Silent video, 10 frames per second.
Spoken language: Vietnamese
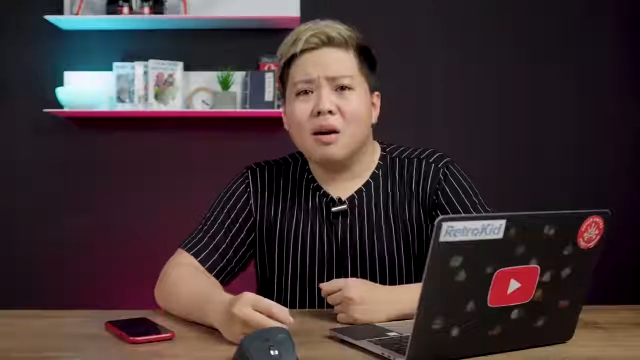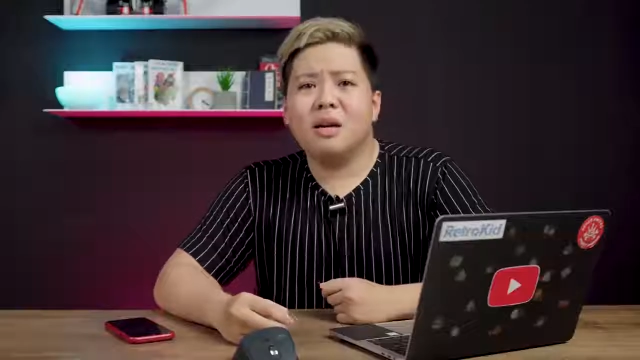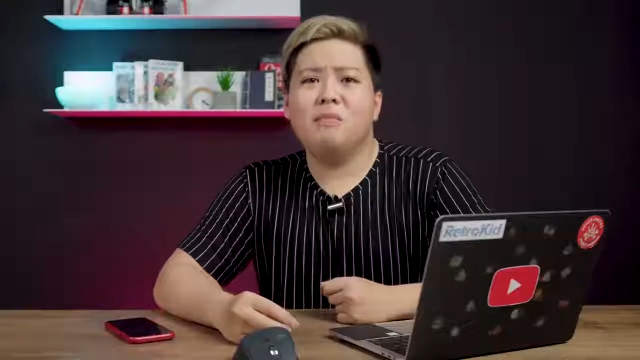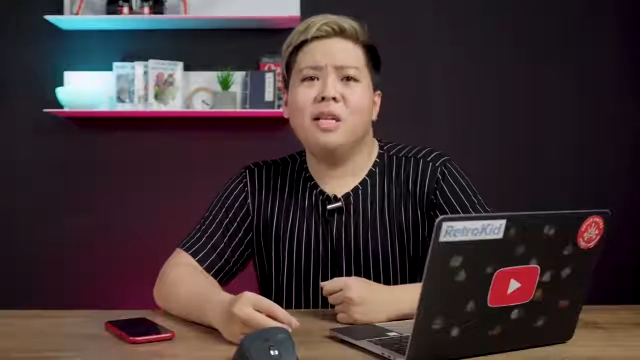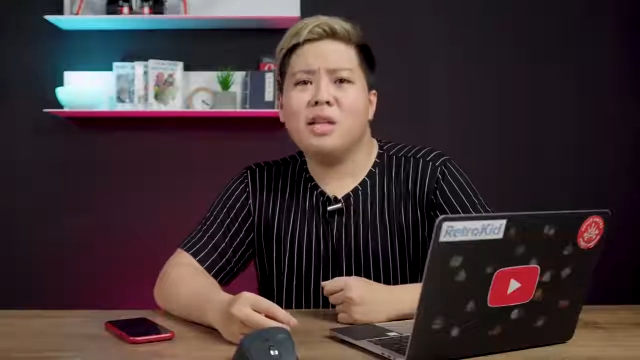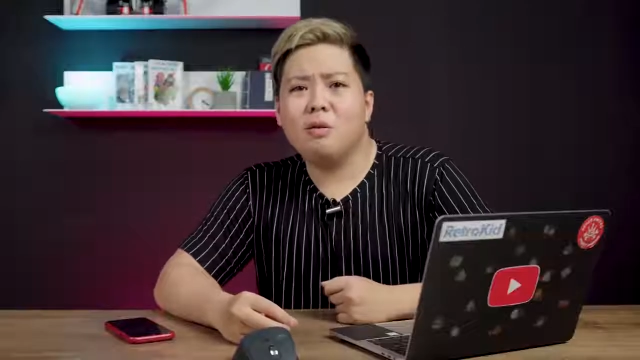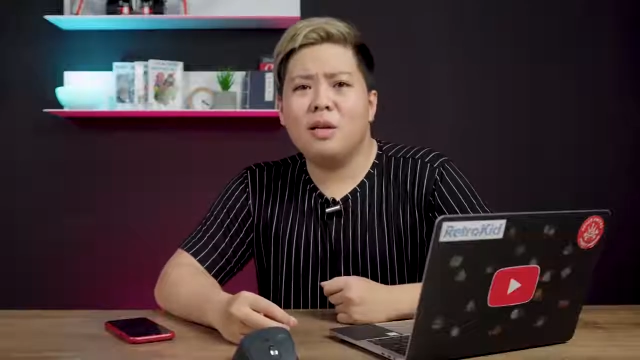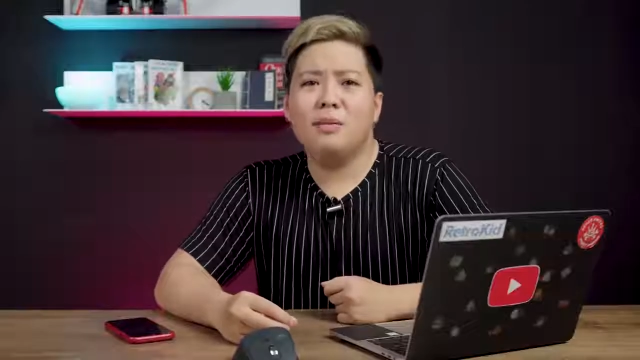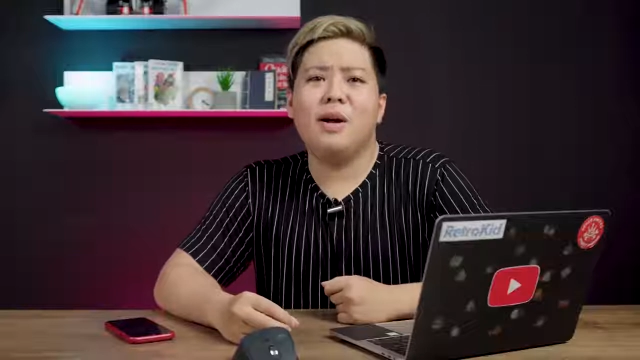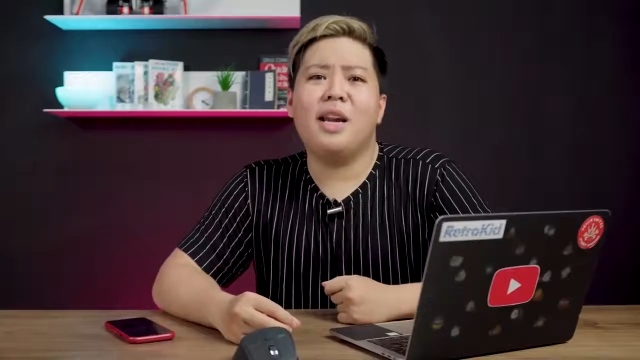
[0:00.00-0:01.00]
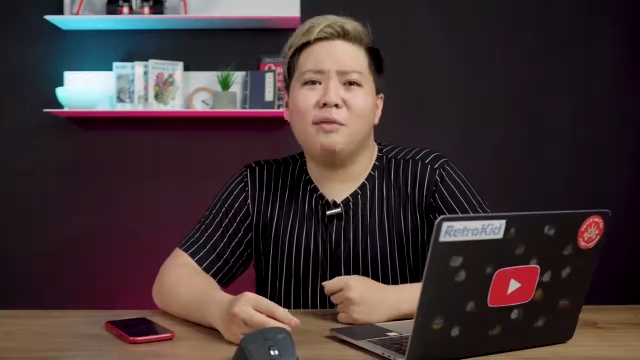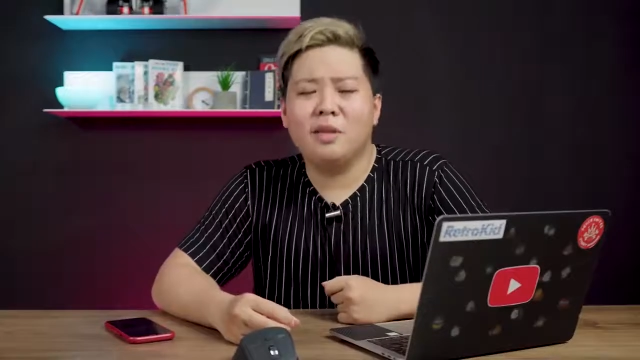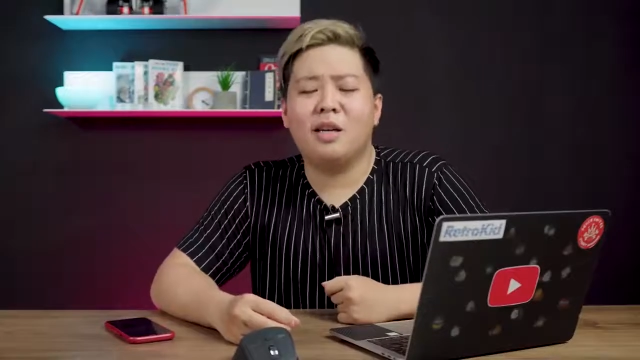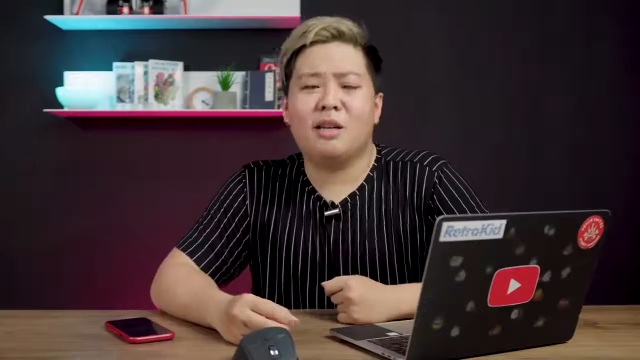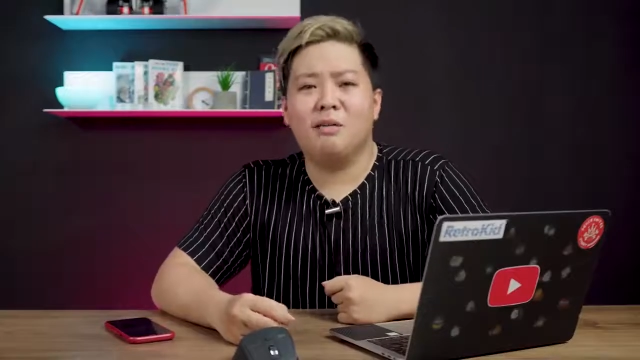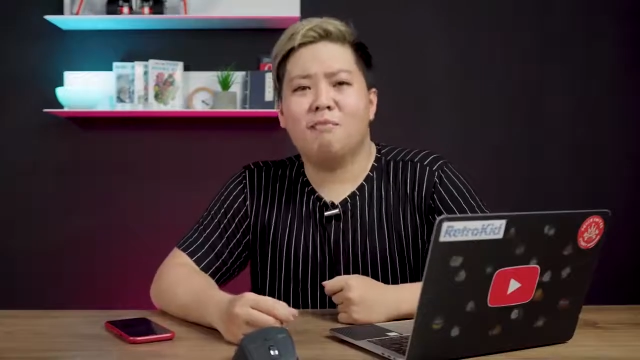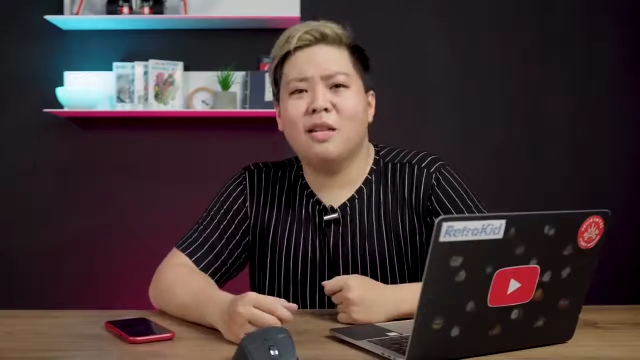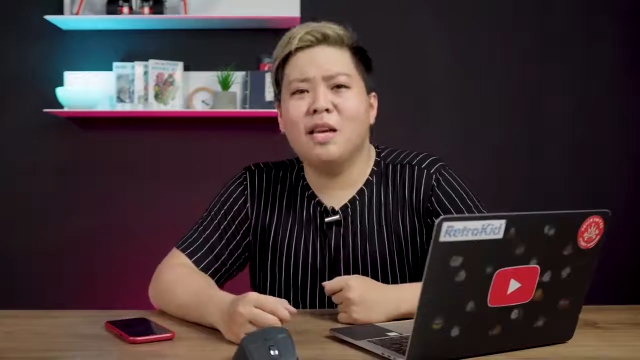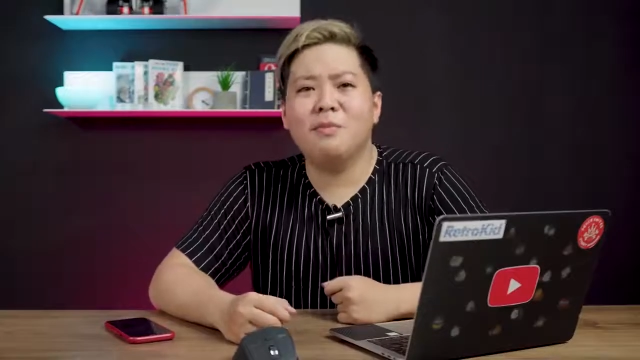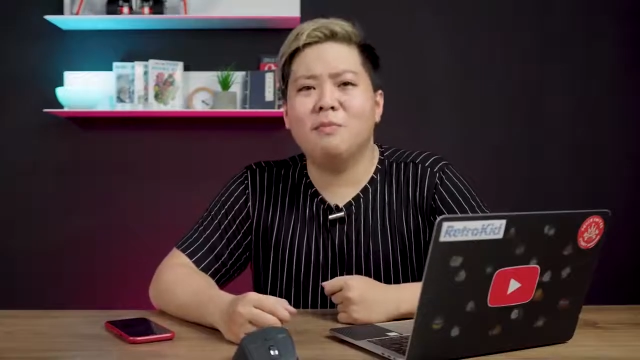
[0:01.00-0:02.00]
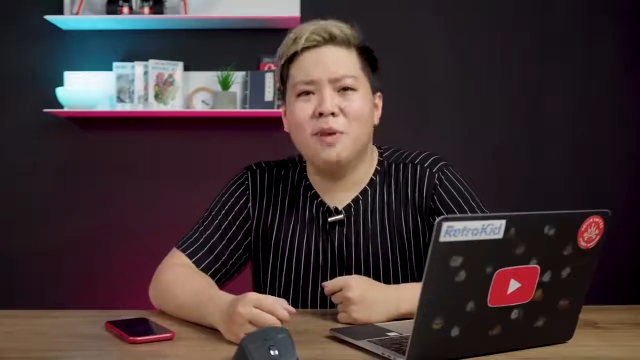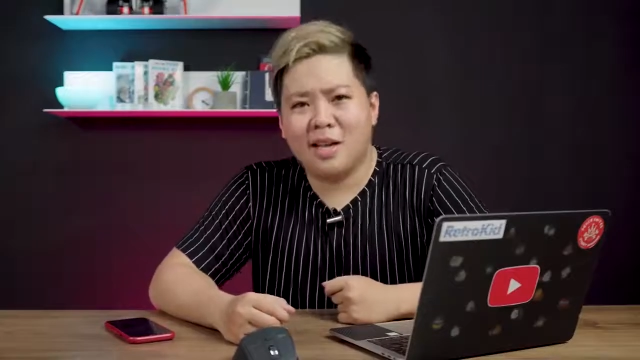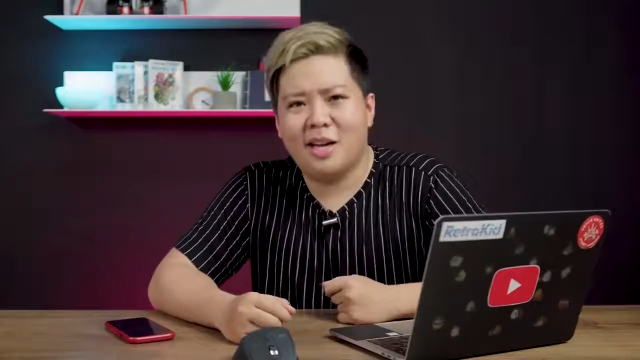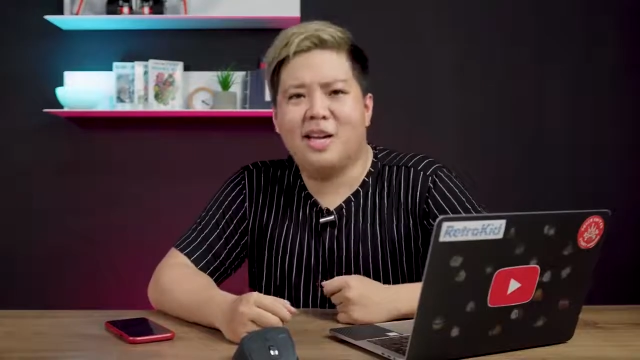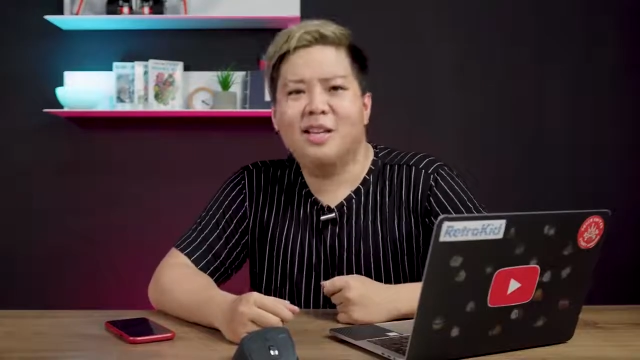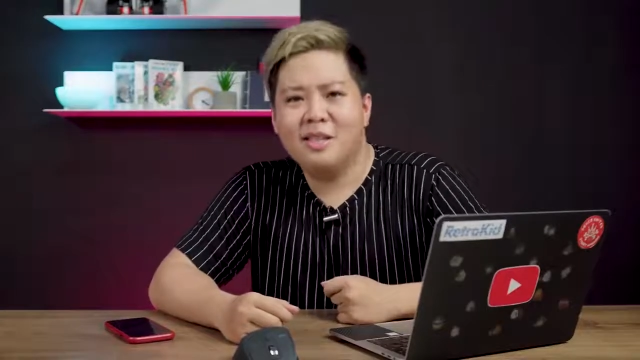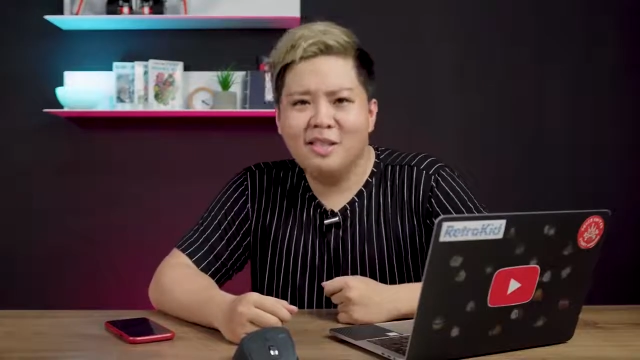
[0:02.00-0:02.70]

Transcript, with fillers: còn gần 16.000 dpi làm gì bắn game trong mượt hả